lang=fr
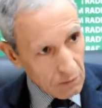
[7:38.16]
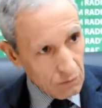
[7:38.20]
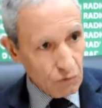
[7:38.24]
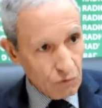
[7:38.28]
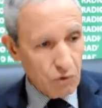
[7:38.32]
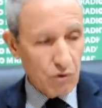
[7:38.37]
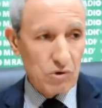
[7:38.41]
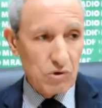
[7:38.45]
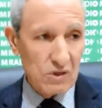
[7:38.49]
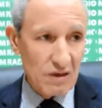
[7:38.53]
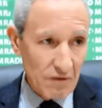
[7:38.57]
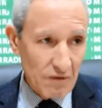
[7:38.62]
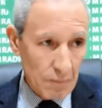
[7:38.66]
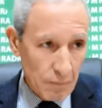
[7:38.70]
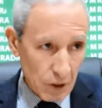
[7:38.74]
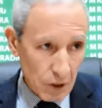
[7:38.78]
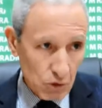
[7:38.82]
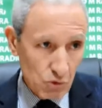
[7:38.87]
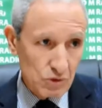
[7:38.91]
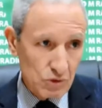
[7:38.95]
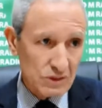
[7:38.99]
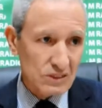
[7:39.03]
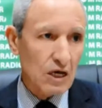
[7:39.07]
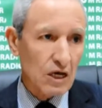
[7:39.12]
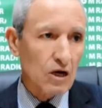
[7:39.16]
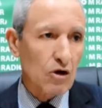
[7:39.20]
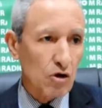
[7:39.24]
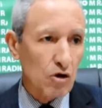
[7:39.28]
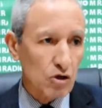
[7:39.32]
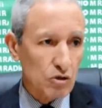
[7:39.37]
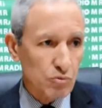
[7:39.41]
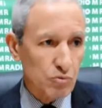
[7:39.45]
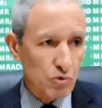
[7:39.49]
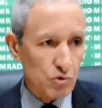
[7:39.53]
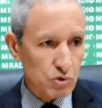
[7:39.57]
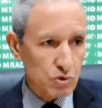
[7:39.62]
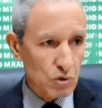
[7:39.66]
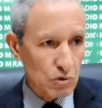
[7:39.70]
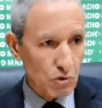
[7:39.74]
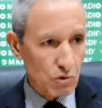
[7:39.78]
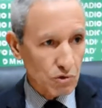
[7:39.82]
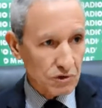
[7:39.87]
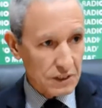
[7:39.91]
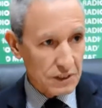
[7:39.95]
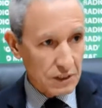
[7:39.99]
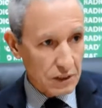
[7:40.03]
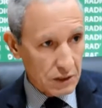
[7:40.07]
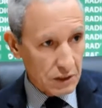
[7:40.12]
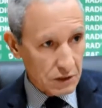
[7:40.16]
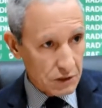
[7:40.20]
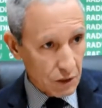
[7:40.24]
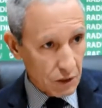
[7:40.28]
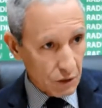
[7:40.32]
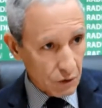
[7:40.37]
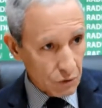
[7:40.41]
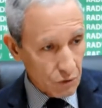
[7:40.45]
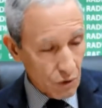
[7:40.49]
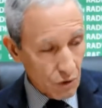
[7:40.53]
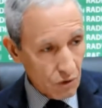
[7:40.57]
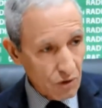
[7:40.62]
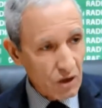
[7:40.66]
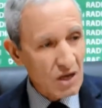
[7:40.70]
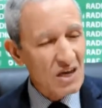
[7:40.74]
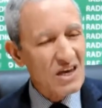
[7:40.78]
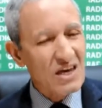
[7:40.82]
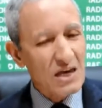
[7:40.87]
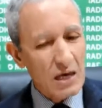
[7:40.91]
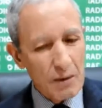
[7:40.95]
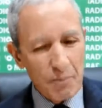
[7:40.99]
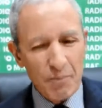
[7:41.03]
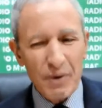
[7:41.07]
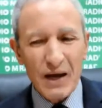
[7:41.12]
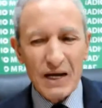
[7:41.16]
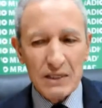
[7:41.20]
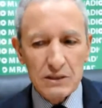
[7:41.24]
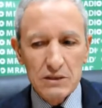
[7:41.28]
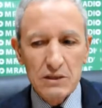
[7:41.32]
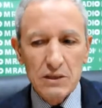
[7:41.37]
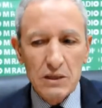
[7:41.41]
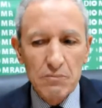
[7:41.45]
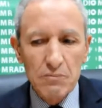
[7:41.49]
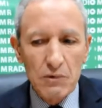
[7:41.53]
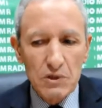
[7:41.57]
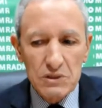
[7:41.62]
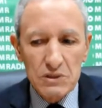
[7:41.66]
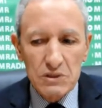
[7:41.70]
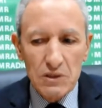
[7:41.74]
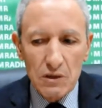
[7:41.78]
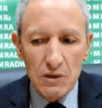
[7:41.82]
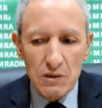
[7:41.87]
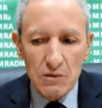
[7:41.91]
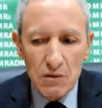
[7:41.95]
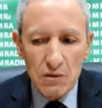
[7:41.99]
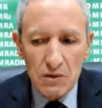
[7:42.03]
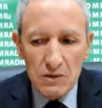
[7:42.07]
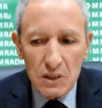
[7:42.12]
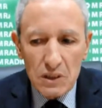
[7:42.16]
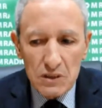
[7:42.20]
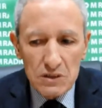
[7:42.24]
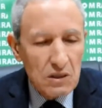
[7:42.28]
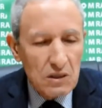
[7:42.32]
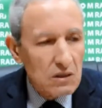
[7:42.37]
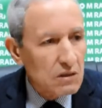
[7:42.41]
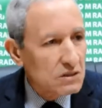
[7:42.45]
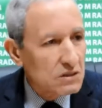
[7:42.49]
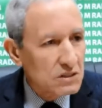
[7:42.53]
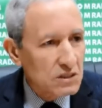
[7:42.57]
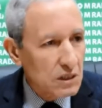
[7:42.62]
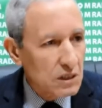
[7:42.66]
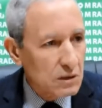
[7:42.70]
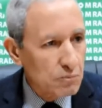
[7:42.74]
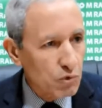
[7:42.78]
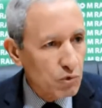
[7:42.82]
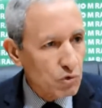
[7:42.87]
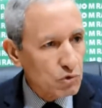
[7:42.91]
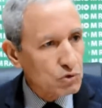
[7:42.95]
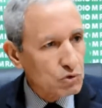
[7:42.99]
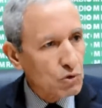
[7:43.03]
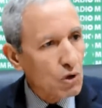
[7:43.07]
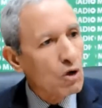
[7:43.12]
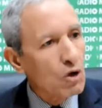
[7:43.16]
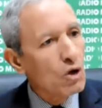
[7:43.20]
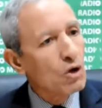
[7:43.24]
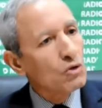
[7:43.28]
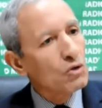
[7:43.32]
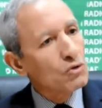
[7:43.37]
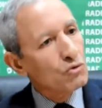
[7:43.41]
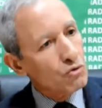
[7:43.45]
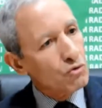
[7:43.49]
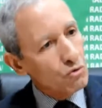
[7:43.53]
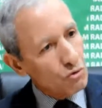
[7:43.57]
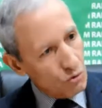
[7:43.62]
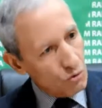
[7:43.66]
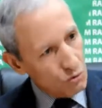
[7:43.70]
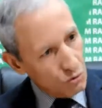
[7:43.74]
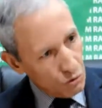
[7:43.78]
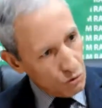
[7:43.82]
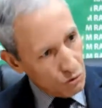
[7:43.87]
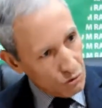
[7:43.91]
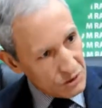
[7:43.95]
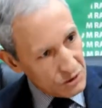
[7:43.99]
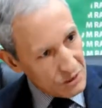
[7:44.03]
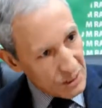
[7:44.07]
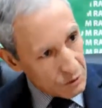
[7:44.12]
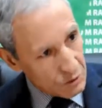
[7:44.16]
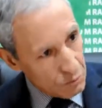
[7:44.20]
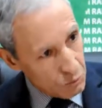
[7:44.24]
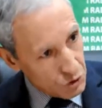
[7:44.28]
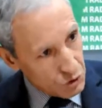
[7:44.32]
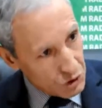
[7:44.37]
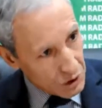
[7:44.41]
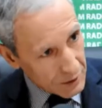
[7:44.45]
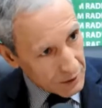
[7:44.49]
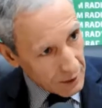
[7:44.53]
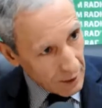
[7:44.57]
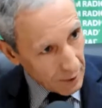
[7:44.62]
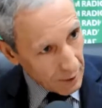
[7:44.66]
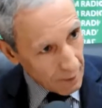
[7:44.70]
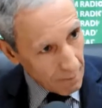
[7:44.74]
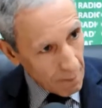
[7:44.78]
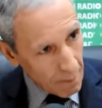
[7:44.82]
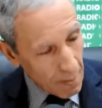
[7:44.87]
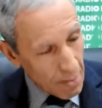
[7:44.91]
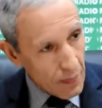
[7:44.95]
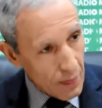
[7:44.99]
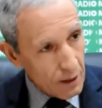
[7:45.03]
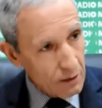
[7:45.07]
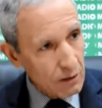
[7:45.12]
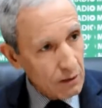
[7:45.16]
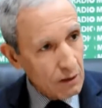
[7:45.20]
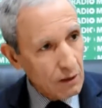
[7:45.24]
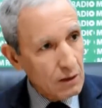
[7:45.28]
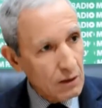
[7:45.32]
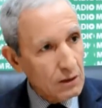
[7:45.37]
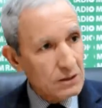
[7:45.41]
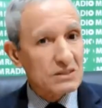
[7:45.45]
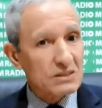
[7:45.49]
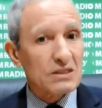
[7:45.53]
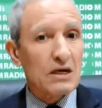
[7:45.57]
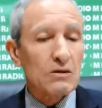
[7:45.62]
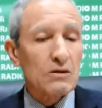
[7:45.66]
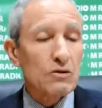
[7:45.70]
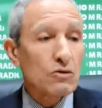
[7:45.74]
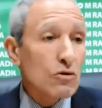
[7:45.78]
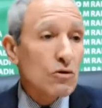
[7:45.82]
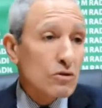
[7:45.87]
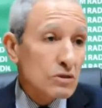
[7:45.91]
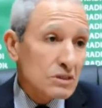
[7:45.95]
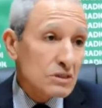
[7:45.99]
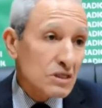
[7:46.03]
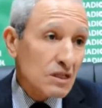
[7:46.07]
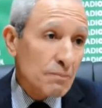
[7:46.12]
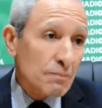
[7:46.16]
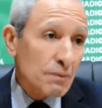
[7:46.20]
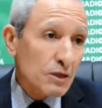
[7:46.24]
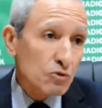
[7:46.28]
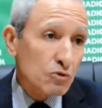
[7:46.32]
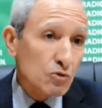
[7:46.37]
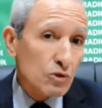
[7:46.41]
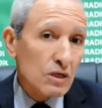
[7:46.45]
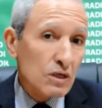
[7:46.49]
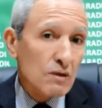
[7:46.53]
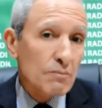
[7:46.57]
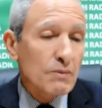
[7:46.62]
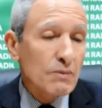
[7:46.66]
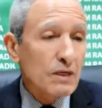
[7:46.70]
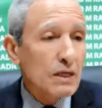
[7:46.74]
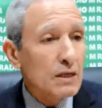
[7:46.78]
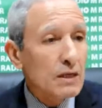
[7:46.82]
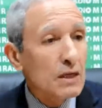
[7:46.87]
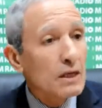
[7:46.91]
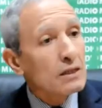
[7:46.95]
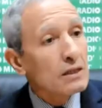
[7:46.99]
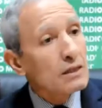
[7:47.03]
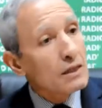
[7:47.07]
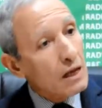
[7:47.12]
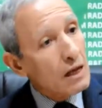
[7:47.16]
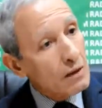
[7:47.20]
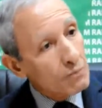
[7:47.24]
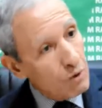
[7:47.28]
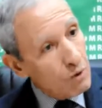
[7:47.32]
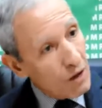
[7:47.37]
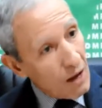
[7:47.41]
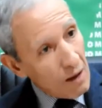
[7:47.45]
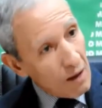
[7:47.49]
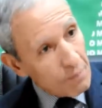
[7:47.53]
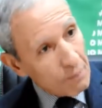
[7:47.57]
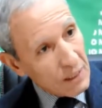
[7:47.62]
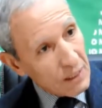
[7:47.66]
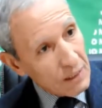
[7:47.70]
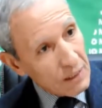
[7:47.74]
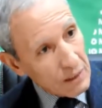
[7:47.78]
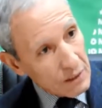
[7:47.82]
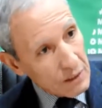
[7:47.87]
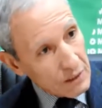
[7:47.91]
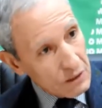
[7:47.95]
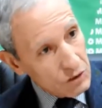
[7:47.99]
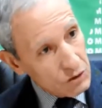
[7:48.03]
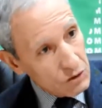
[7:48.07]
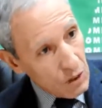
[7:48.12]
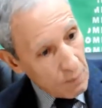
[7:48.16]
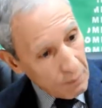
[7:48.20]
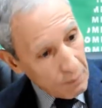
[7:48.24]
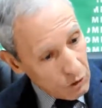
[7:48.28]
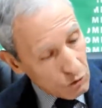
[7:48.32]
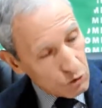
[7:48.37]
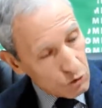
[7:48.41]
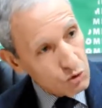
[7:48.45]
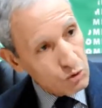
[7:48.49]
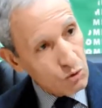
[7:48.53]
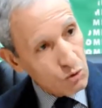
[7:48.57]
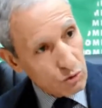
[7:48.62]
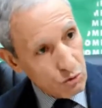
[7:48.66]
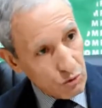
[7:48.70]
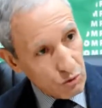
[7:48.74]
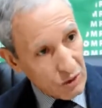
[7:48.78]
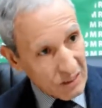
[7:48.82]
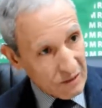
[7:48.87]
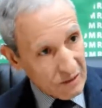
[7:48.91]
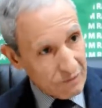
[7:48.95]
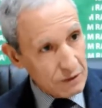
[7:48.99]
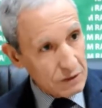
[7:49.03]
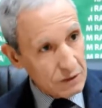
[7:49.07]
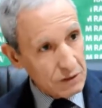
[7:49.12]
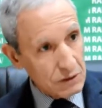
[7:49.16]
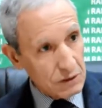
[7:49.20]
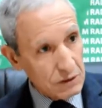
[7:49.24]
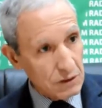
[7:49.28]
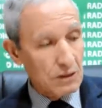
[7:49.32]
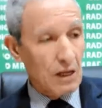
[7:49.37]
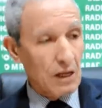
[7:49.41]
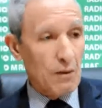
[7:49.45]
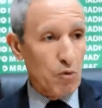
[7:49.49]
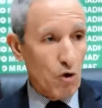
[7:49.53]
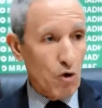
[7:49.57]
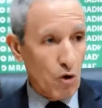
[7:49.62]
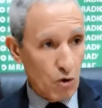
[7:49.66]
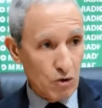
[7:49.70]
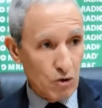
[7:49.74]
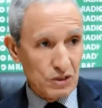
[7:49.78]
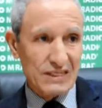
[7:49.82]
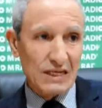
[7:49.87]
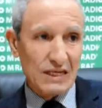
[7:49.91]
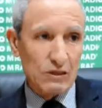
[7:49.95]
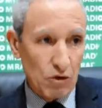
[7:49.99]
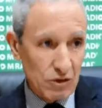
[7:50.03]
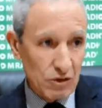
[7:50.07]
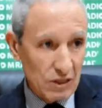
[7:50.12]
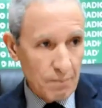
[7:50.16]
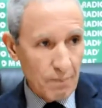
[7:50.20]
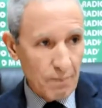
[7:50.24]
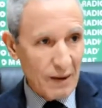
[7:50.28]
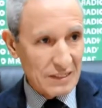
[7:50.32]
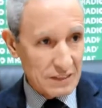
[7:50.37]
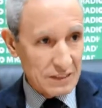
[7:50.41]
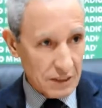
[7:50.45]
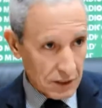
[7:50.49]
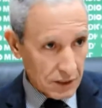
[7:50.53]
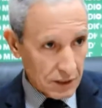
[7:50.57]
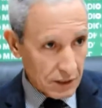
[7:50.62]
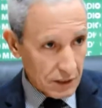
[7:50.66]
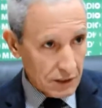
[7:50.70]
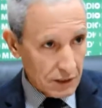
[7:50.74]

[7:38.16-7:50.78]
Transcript: Donc on avait perdu 50% de nos recettes extérieures et pratiquement 50 à 55% de, de recettes budgétaires. ça n'a pas duré longtemps. Ça, non, ça n'a pas duré, mais après la crise, après le choc de 86, d'abord, on ne s'attendait pas à cette crise.